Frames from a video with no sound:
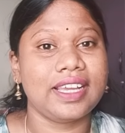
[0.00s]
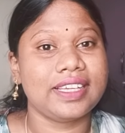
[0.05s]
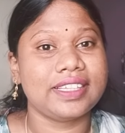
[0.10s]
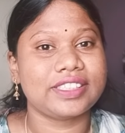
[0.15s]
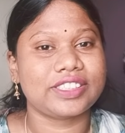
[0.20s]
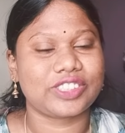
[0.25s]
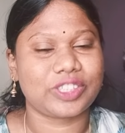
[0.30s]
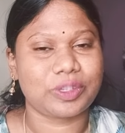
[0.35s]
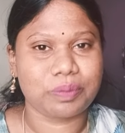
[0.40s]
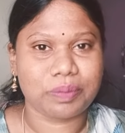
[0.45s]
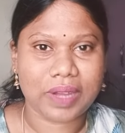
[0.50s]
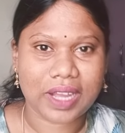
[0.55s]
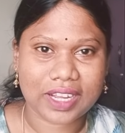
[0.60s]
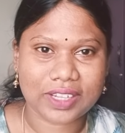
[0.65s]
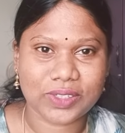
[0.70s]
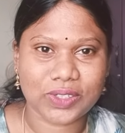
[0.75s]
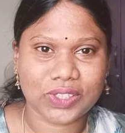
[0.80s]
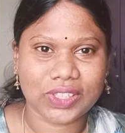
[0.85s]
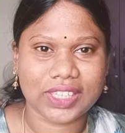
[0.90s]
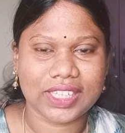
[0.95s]
సో
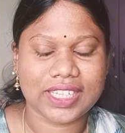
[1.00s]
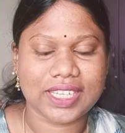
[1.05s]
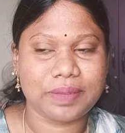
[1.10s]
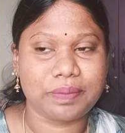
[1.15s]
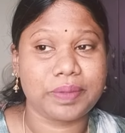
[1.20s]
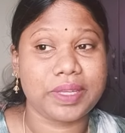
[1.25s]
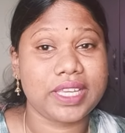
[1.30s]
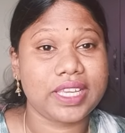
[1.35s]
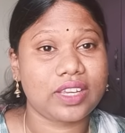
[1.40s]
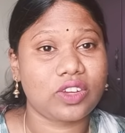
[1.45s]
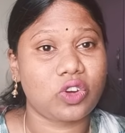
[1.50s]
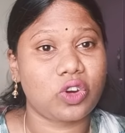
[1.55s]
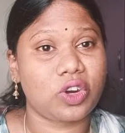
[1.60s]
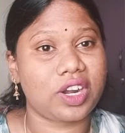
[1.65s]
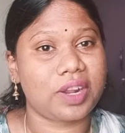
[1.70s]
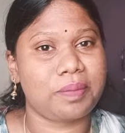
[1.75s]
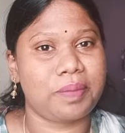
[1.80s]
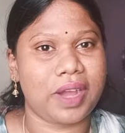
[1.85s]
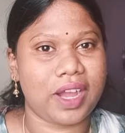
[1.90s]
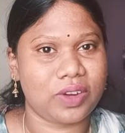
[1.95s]
బాగుంది మీకు
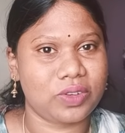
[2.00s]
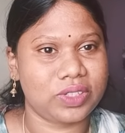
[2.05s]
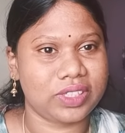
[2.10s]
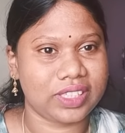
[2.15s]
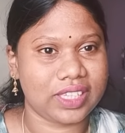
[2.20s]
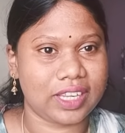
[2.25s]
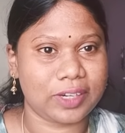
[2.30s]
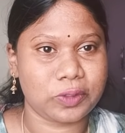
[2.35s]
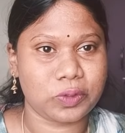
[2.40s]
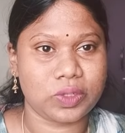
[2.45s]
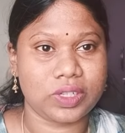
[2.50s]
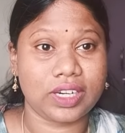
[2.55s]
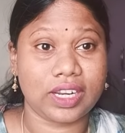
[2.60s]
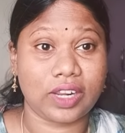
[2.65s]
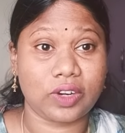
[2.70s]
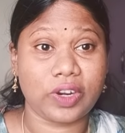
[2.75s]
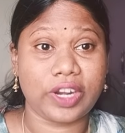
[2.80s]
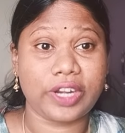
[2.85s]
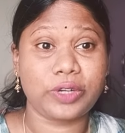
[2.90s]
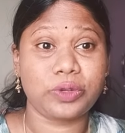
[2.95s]
కూడా బాగుంది
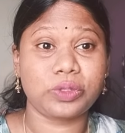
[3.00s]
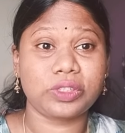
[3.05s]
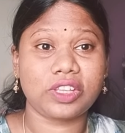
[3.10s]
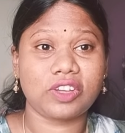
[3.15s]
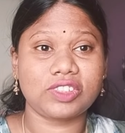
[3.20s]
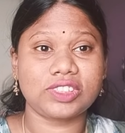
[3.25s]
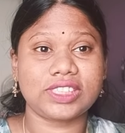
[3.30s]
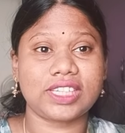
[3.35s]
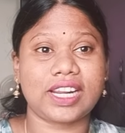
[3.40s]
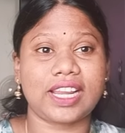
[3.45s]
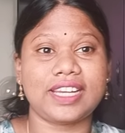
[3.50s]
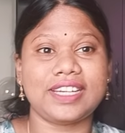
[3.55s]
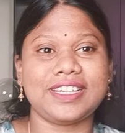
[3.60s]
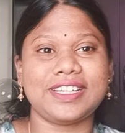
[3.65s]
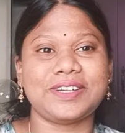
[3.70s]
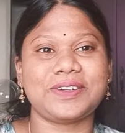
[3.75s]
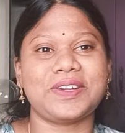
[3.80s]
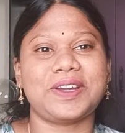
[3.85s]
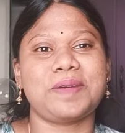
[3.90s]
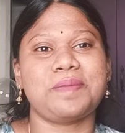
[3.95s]
అనుకుంటున్నాను అండ్ టూ థౌజండ్
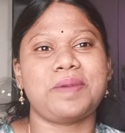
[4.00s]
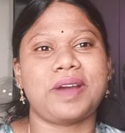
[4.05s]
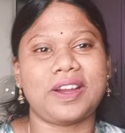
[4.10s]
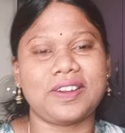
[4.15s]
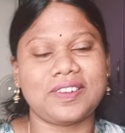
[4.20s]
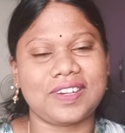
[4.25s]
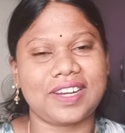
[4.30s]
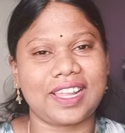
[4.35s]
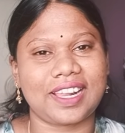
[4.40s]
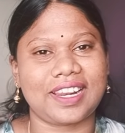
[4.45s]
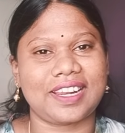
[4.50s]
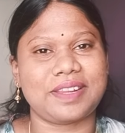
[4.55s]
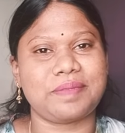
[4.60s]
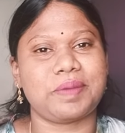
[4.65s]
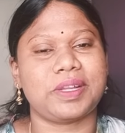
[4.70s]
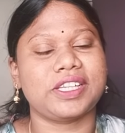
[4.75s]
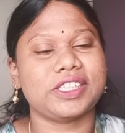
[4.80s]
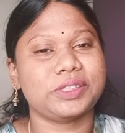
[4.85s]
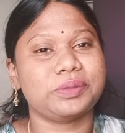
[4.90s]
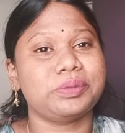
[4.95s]
నైన్టీన్ కూడా బాగుండాలని
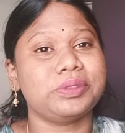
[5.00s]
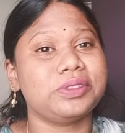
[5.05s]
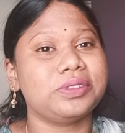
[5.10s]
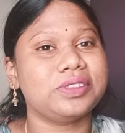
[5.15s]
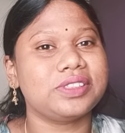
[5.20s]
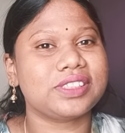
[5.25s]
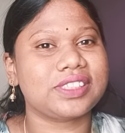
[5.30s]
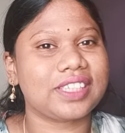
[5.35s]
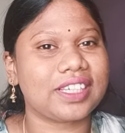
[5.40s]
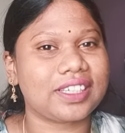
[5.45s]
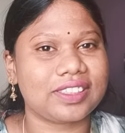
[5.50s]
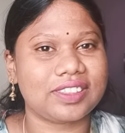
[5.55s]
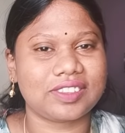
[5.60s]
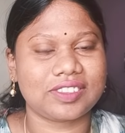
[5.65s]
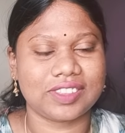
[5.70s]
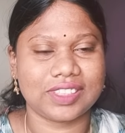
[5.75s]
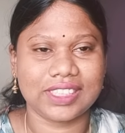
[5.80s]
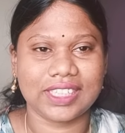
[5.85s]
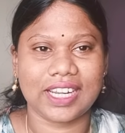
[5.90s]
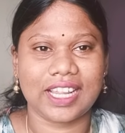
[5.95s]
మనస్ఫూర్తిగా
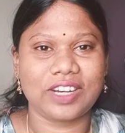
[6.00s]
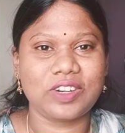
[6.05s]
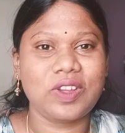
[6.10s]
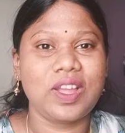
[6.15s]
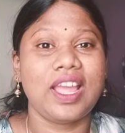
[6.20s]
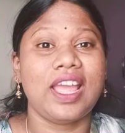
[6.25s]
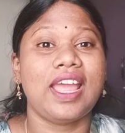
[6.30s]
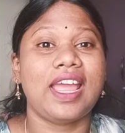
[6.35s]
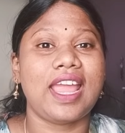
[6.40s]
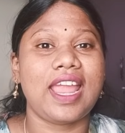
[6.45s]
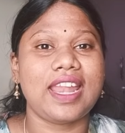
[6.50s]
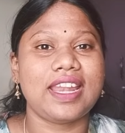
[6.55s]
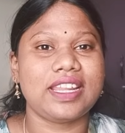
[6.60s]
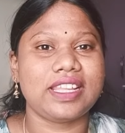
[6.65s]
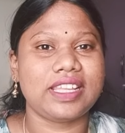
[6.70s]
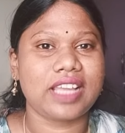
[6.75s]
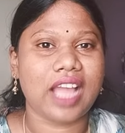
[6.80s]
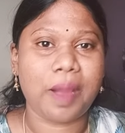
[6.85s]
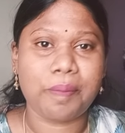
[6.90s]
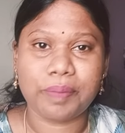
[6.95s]
కోరుకుంటున్నాను అండ్
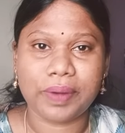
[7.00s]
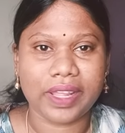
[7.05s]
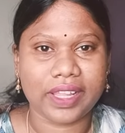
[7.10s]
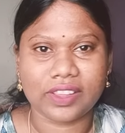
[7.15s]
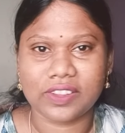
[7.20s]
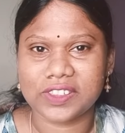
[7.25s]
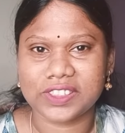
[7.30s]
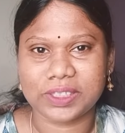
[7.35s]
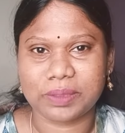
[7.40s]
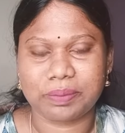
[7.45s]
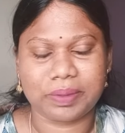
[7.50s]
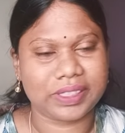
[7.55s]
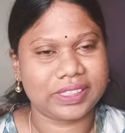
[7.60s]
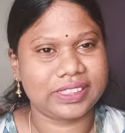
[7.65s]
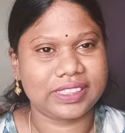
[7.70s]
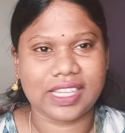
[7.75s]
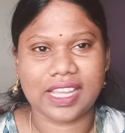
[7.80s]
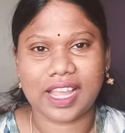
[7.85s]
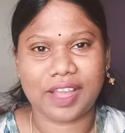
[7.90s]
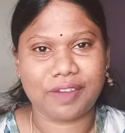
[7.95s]
అప్పుడే ఎందుకు
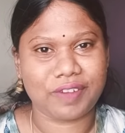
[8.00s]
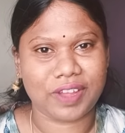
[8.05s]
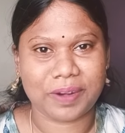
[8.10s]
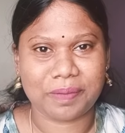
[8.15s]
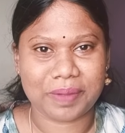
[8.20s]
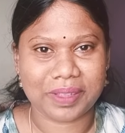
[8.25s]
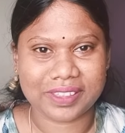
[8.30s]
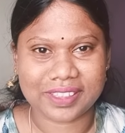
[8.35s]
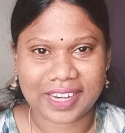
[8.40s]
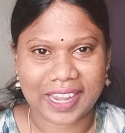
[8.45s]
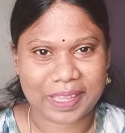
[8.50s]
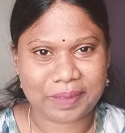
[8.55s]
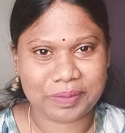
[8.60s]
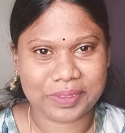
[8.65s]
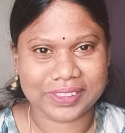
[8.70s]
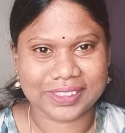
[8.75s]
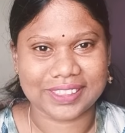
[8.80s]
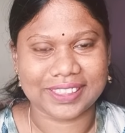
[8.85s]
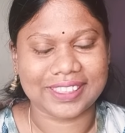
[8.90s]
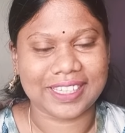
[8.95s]
చెప్పేసింది ఇంకా వన్ మంత్ టైం
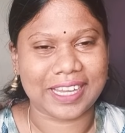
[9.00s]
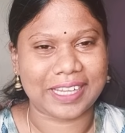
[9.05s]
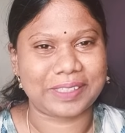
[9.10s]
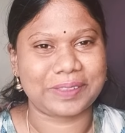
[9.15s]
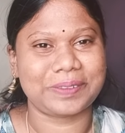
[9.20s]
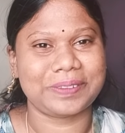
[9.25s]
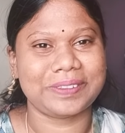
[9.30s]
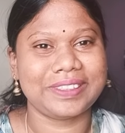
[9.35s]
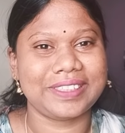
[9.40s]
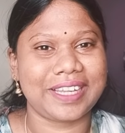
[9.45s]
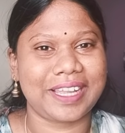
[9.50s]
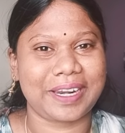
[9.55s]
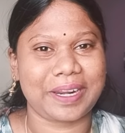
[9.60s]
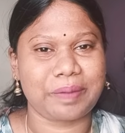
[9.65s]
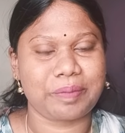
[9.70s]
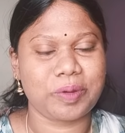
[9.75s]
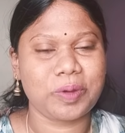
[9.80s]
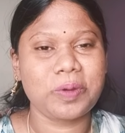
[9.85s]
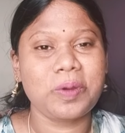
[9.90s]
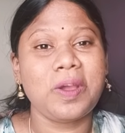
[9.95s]
ఉంది కదా
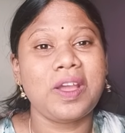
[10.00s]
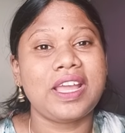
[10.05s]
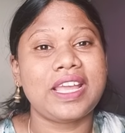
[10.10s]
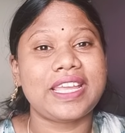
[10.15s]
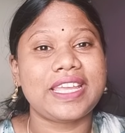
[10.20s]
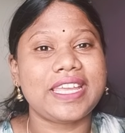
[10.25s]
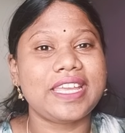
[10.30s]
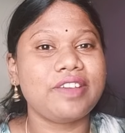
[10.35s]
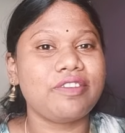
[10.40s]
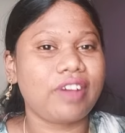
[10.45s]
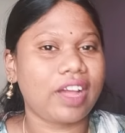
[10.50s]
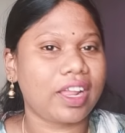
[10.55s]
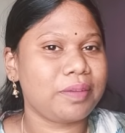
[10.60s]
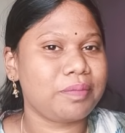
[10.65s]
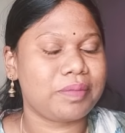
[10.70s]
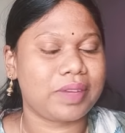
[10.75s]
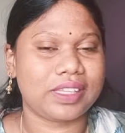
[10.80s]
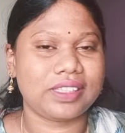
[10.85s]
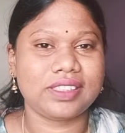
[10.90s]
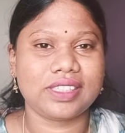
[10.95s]
అనుకుంటున్నారేమో ఈ వన్
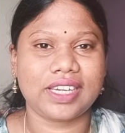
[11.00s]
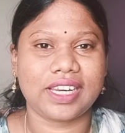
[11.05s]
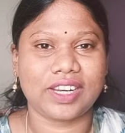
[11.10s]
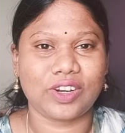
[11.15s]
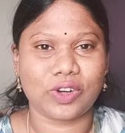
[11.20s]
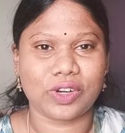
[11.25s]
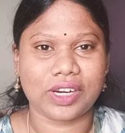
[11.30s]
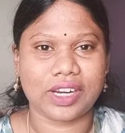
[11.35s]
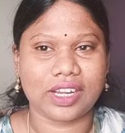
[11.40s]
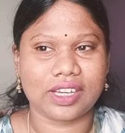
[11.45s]
మంత్ నేను ఒక